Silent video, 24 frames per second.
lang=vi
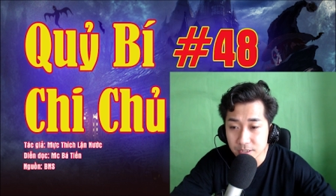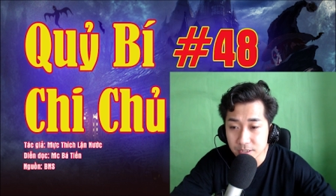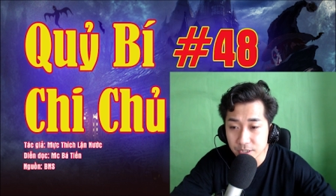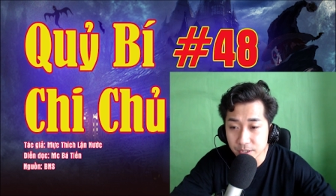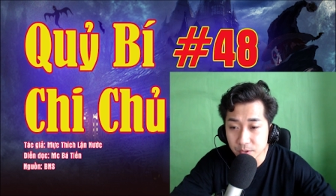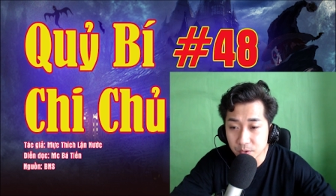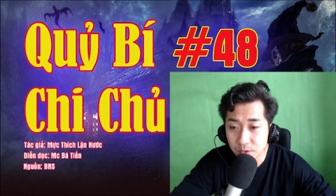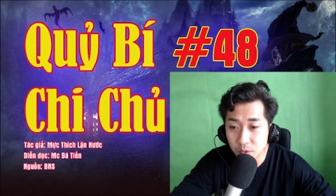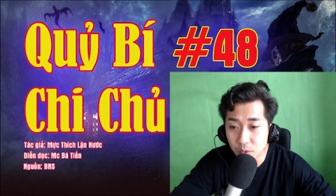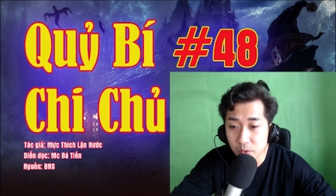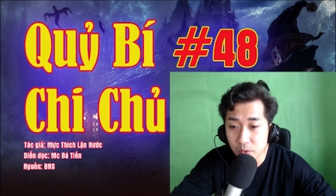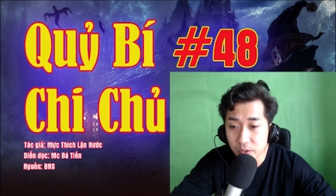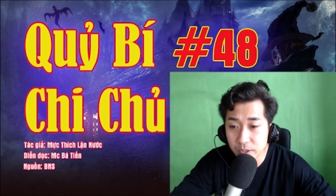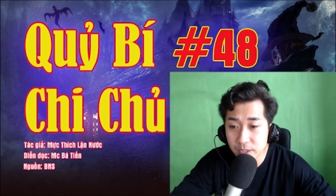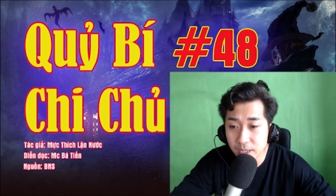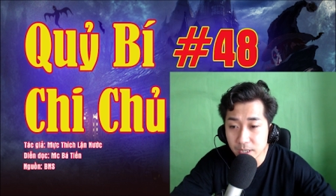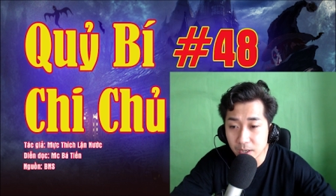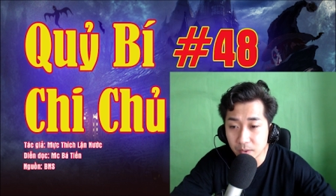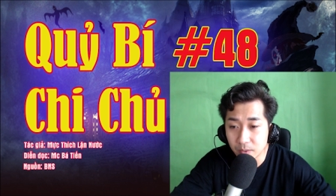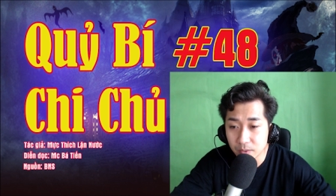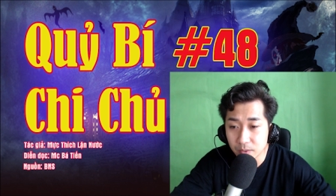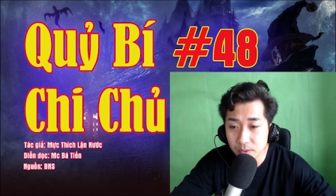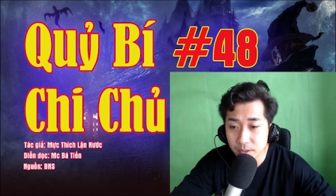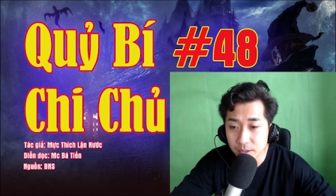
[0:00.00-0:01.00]
Không thể
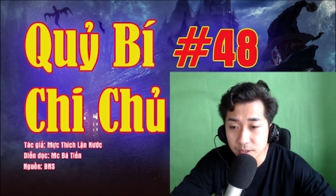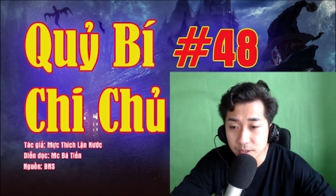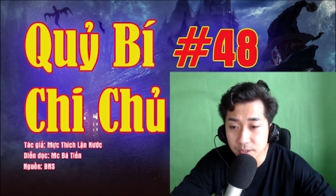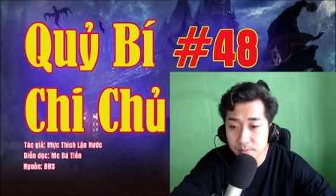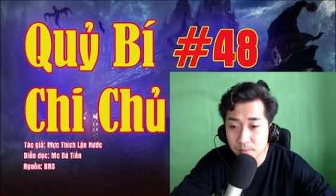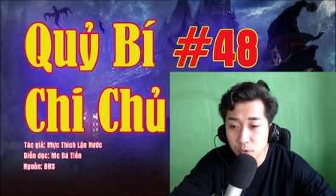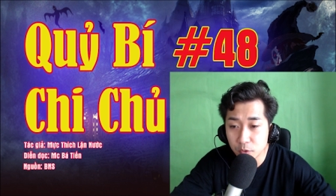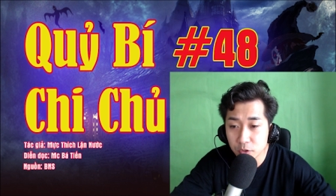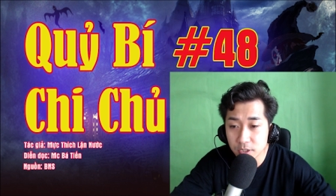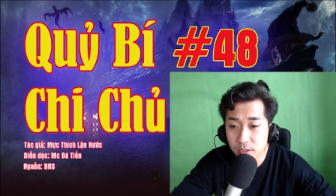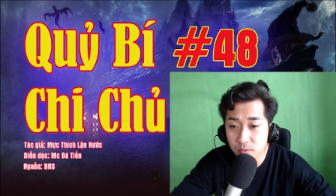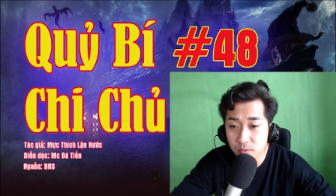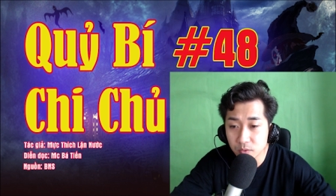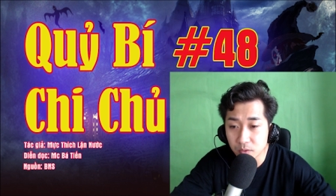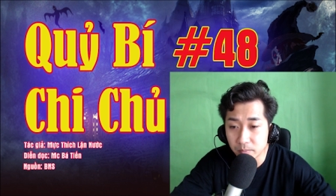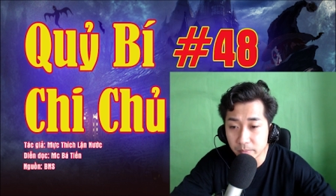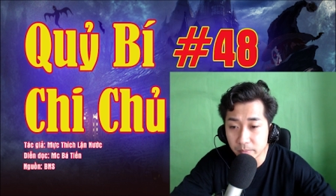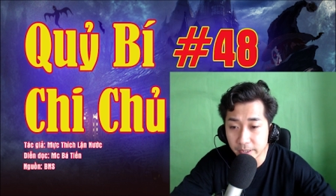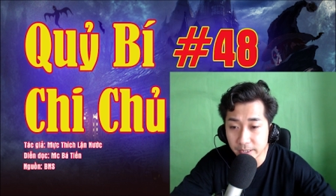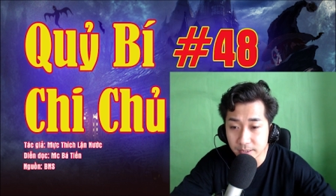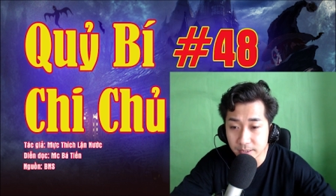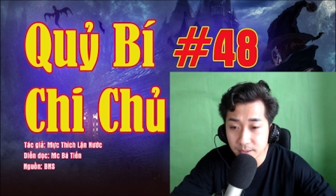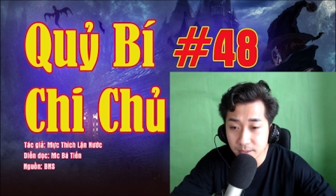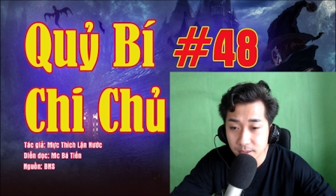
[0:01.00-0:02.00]
không nói, có
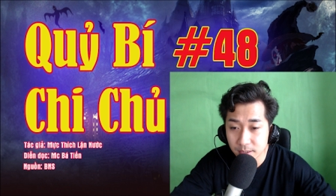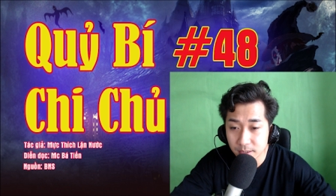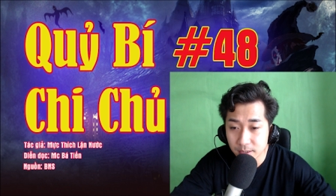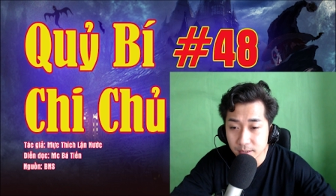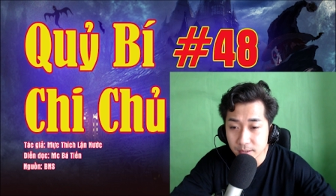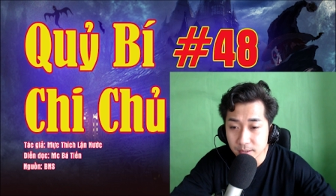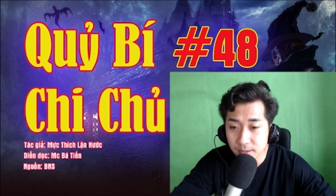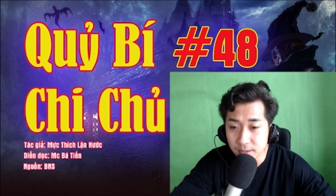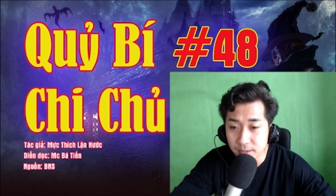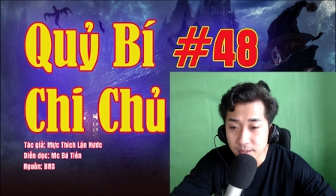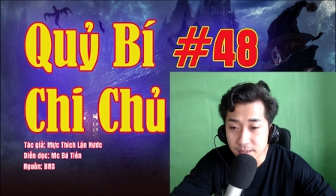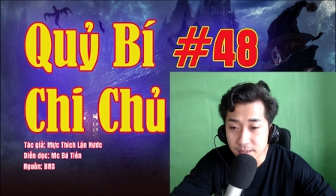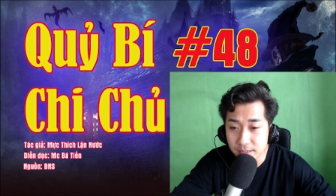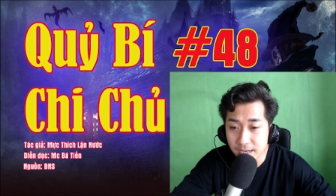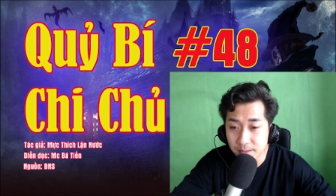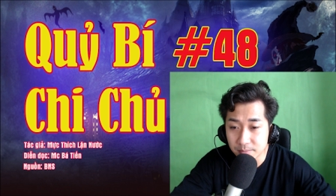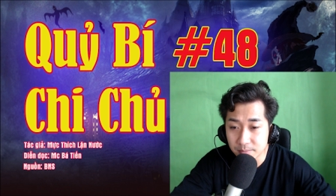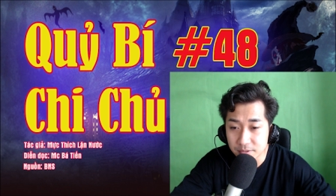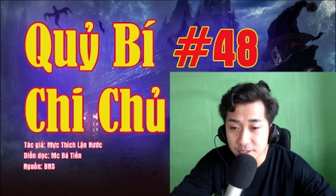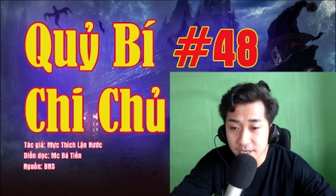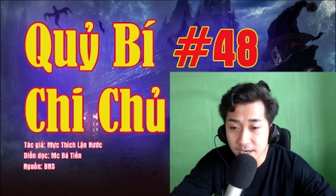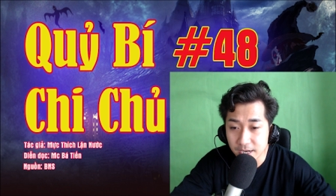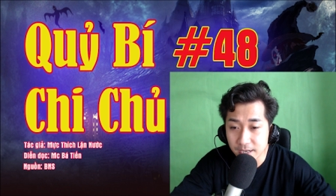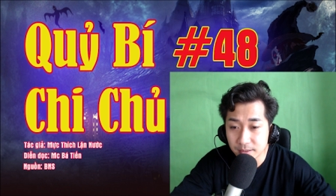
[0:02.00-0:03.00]
vài người biểu hiện rất
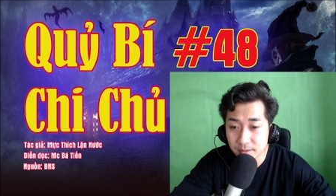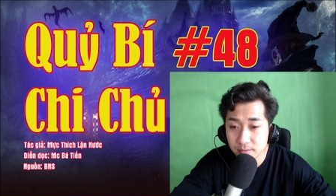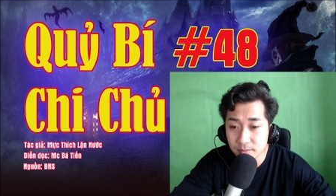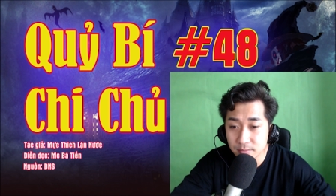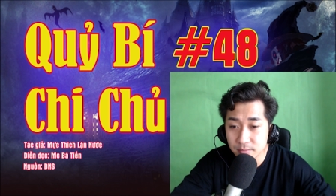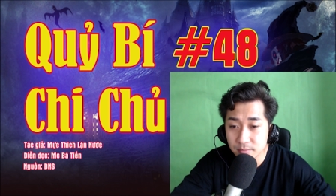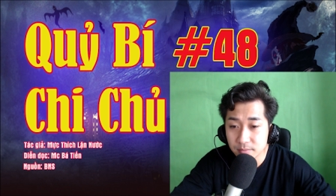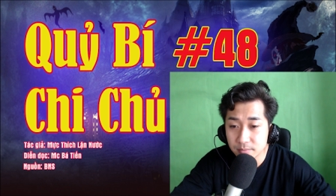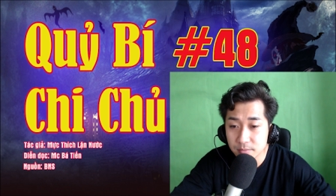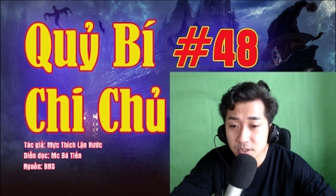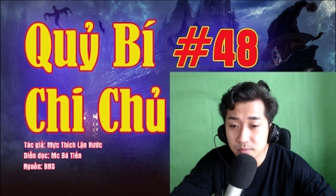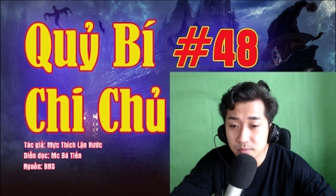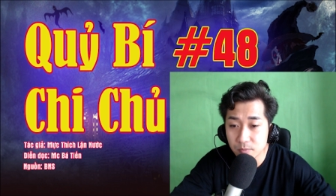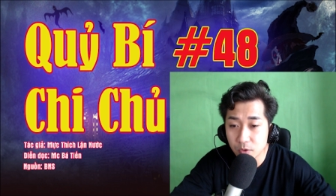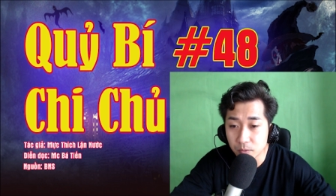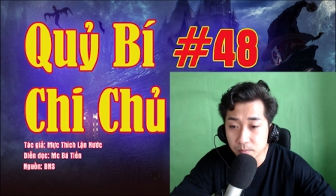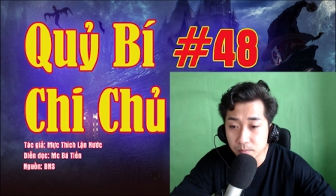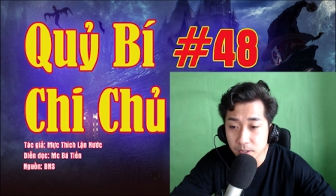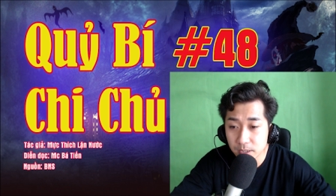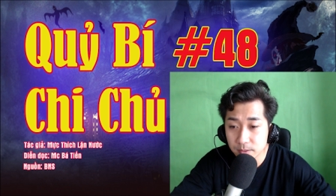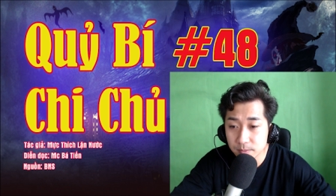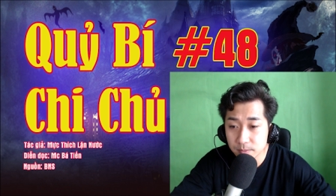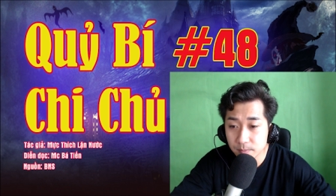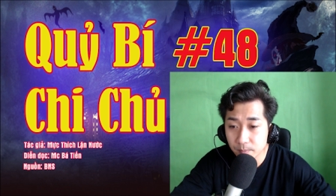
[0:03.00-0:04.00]
phong phú khi đi
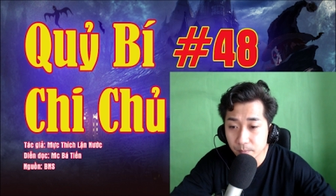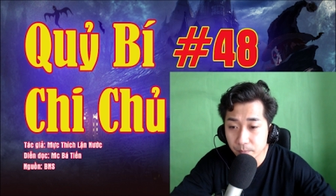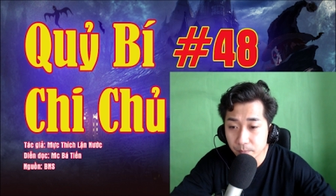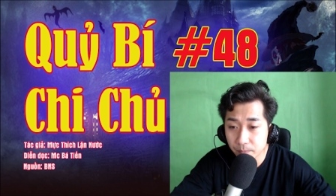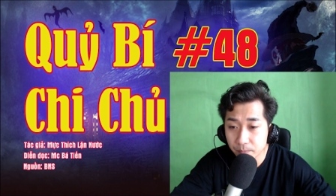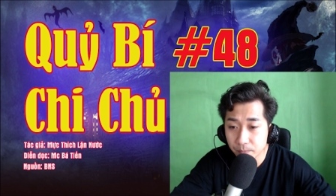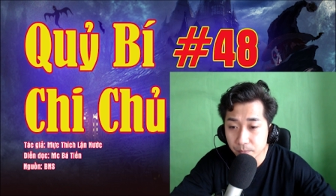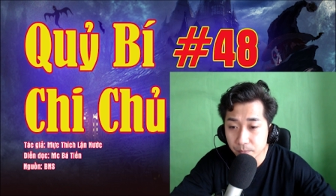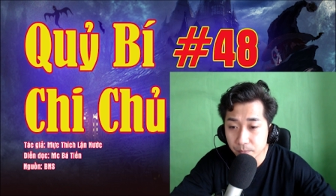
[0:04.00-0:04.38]
khiêu vũ nhé,